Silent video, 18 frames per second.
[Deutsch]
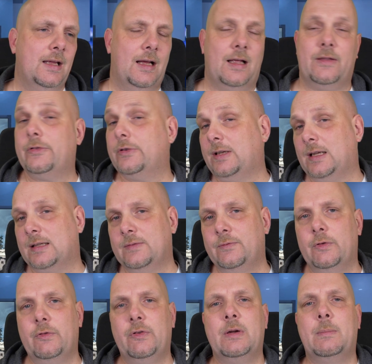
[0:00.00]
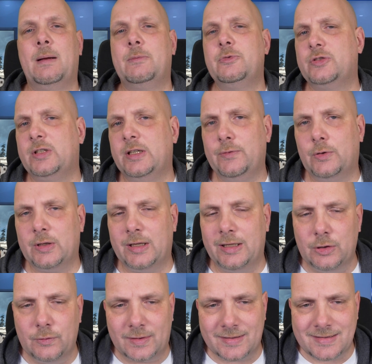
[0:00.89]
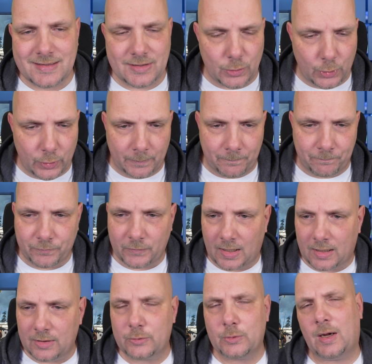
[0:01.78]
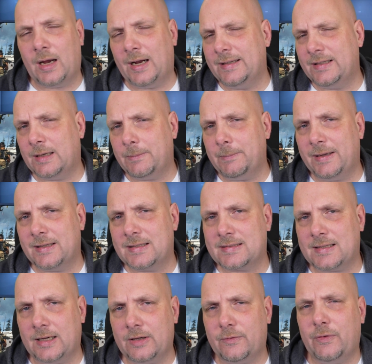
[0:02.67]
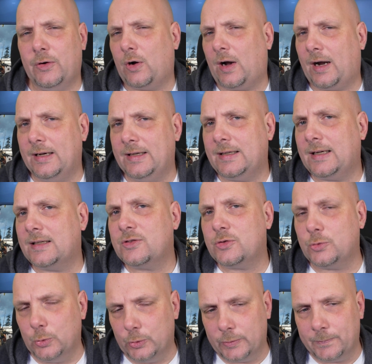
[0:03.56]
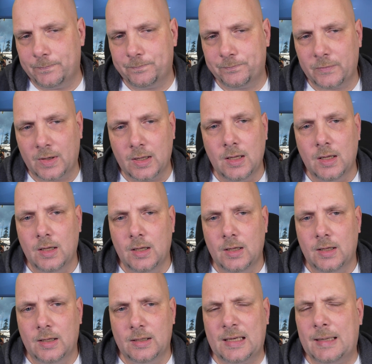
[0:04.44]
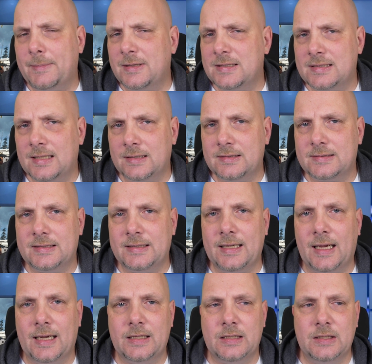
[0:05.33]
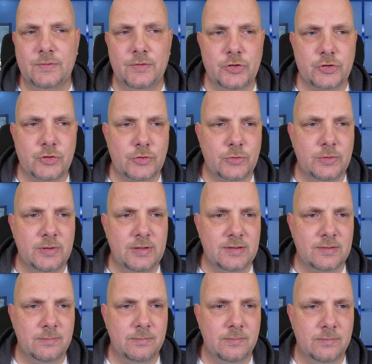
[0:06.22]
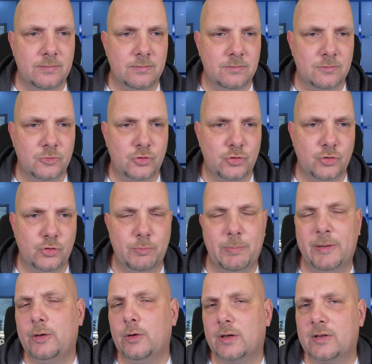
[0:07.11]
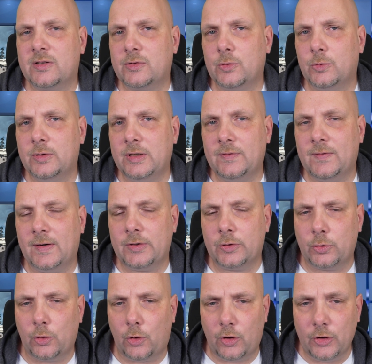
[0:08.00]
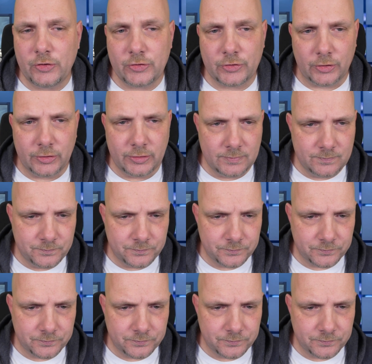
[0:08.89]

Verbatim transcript: Also da sind wir wieder beim Stichwort Innovation. Also ein Jahr mehr Zeit wäre auch eigentlich ganz gut. Damals hat sich Activision zu diesen Spekulationen nicht weiter geäußert.